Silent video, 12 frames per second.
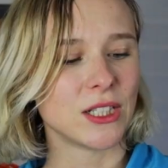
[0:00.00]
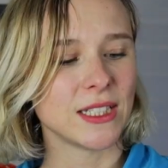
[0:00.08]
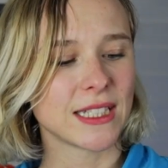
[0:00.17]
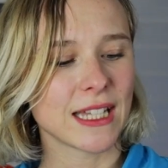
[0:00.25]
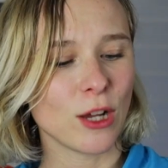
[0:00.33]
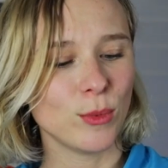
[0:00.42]
Und
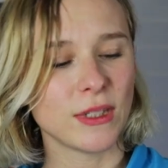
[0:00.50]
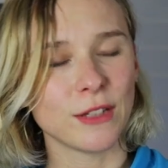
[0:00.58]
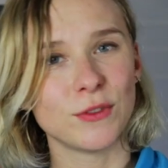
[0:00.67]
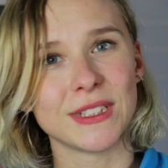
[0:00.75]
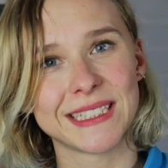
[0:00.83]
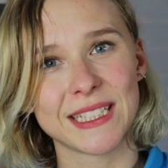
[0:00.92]
ich glaube,
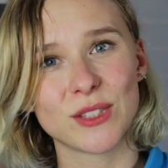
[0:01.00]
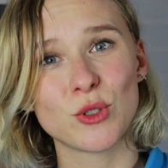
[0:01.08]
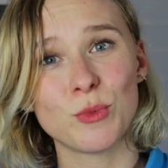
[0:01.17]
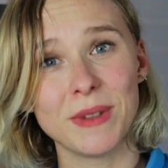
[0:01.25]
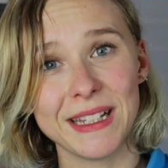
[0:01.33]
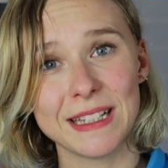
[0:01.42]
dafür ist es zu
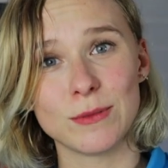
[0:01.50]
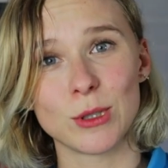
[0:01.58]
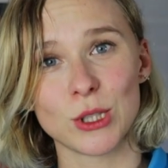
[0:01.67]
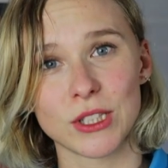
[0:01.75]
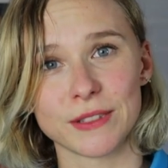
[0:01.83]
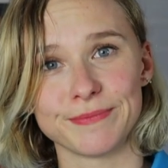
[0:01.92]
spät, liebe
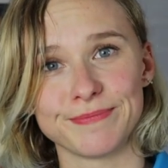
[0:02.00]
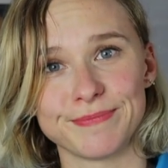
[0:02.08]
Leute.